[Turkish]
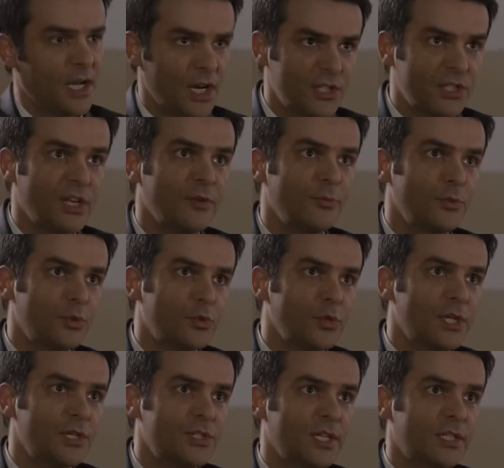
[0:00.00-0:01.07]
Karşı taraf bunu
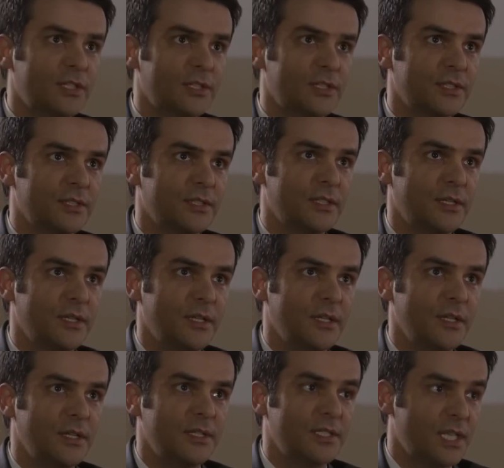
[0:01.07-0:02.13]
kullanacaktır.
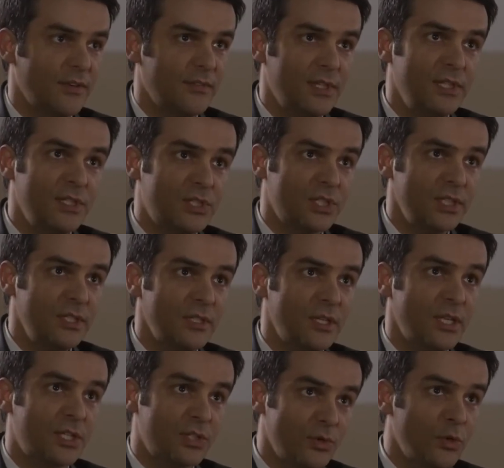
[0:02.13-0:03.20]
Sevgilin
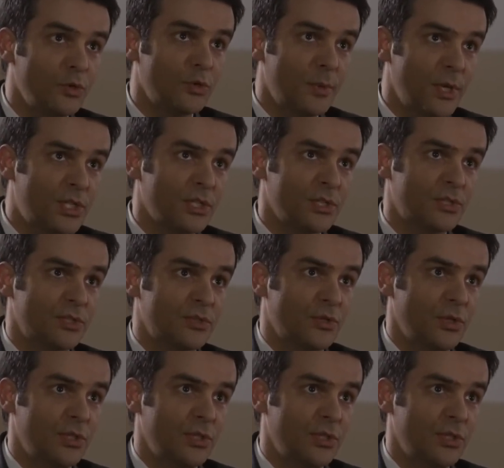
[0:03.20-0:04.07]
için eşini öldürmeye çalıştığını